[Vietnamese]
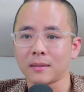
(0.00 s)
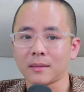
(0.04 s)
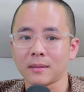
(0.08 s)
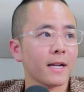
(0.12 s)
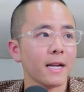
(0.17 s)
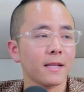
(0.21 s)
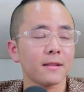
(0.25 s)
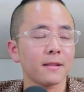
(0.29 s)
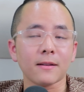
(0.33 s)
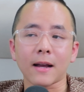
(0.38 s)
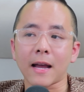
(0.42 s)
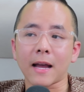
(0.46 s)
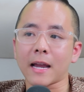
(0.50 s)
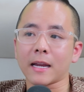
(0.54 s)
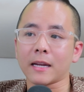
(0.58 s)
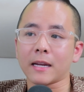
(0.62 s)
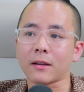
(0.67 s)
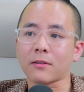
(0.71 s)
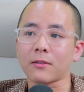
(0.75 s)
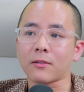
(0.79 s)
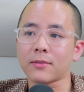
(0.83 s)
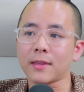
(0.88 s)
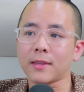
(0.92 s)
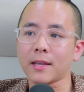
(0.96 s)
Rồi cái cách
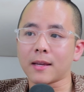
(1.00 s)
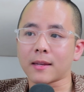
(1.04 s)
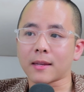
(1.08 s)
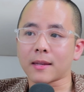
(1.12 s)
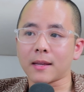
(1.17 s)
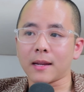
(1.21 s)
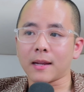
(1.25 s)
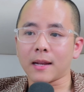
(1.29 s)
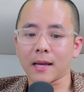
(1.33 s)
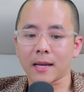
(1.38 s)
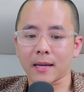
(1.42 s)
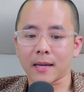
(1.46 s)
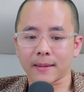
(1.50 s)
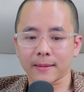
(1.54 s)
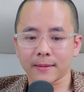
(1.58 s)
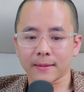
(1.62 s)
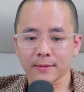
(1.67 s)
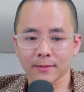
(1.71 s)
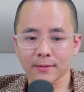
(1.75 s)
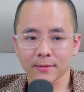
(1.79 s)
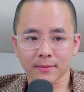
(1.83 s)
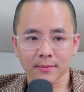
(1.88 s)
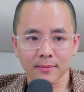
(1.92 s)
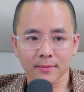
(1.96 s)
thứ hai để có tiền đấy
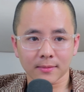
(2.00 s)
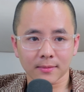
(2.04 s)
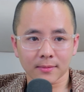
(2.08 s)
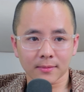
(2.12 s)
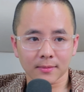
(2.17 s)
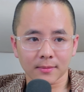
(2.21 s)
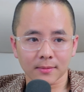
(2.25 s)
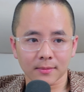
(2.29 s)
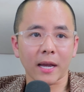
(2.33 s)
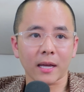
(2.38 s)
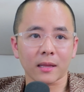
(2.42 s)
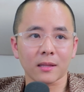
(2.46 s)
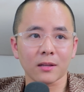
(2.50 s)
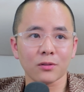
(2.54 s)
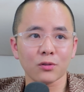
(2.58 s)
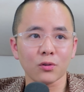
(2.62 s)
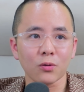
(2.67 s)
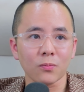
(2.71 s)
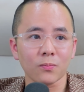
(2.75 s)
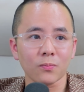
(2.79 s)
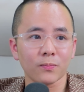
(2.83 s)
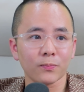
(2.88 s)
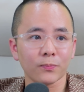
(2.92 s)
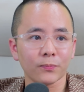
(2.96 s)
là dùng
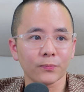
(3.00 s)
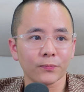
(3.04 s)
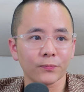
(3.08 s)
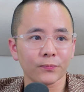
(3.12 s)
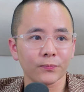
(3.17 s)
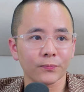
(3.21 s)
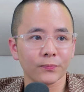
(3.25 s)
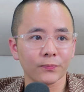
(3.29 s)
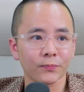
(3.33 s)
thẻ tín dụng.